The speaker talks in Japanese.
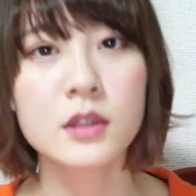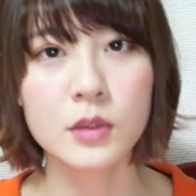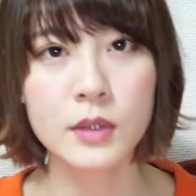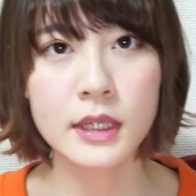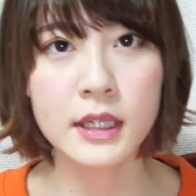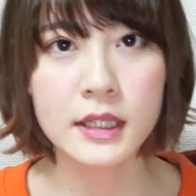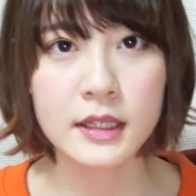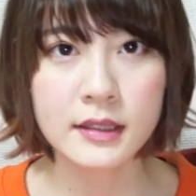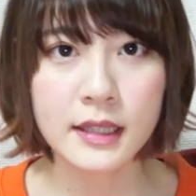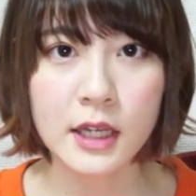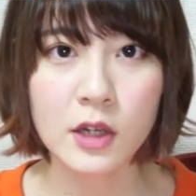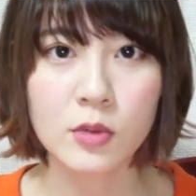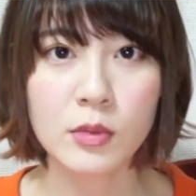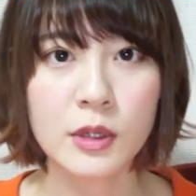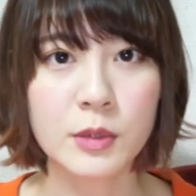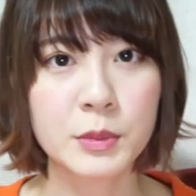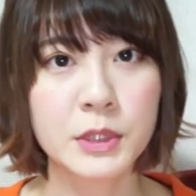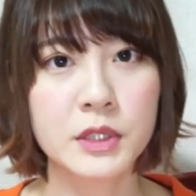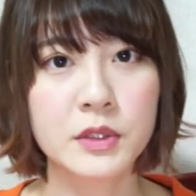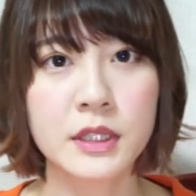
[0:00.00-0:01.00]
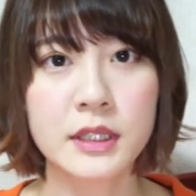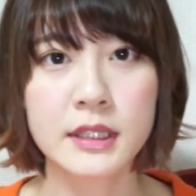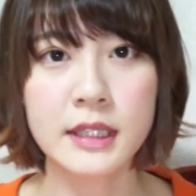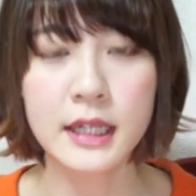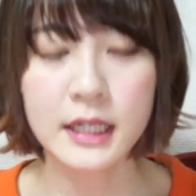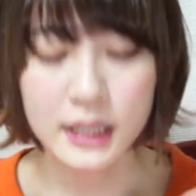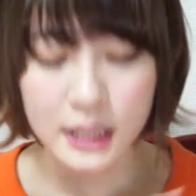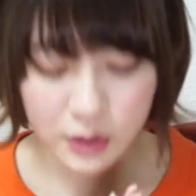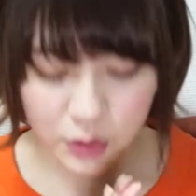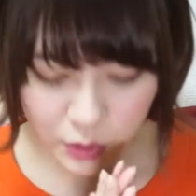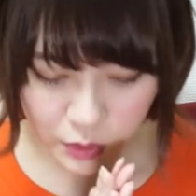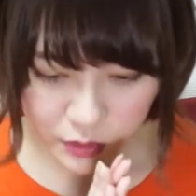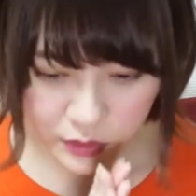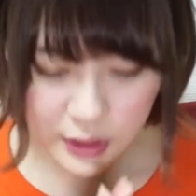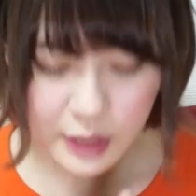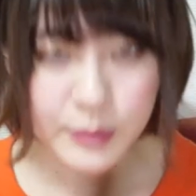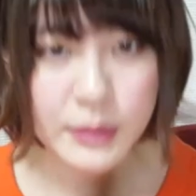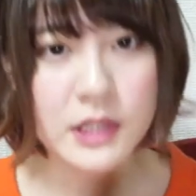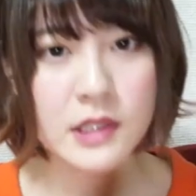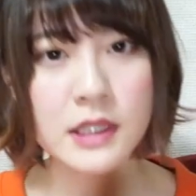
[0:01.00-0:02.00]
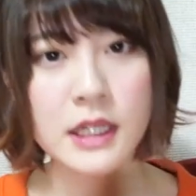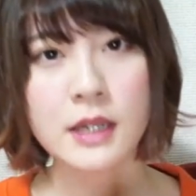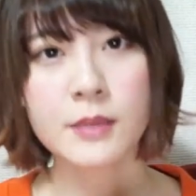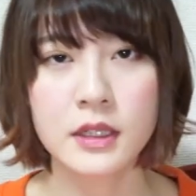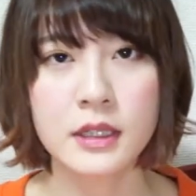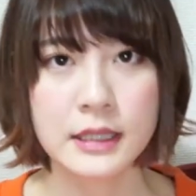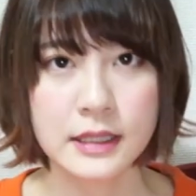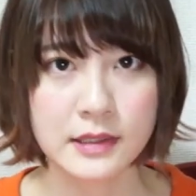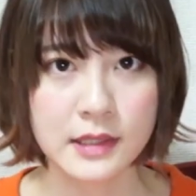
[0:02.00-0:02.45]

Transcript: というわけで最後まで見てくれてありがとうございました。